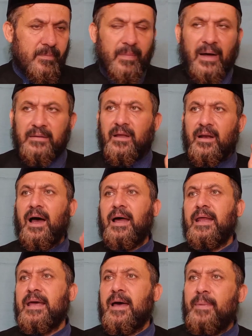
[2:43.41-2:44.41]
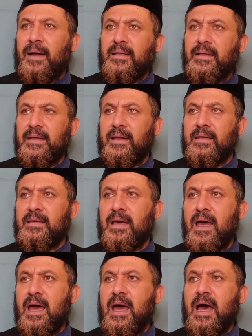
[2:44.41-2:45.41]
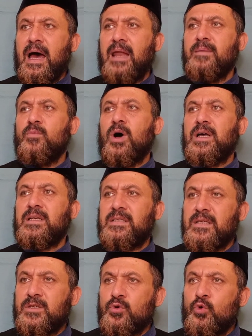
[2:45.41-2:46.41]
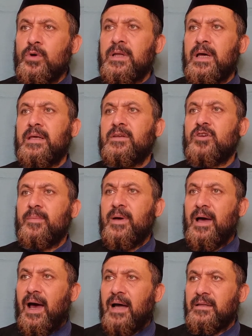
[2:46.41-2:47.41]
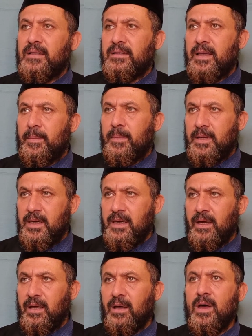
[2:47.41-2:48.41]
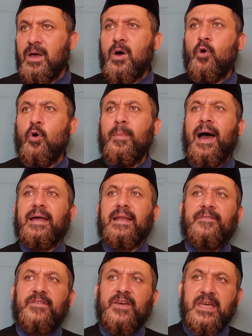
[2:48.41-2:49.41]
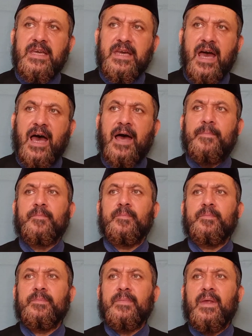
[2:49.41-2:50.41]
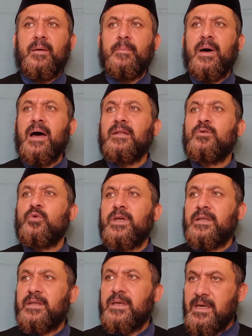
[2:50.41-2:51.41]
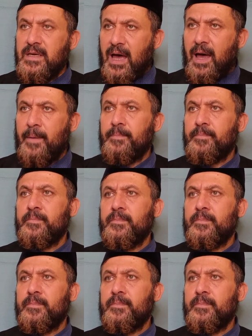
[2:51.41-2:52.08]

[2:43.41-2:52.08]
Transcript: ما طرأ عليها بعد ذلك المؤسسون لجماعة التبليغ هم حنفية ما تريدية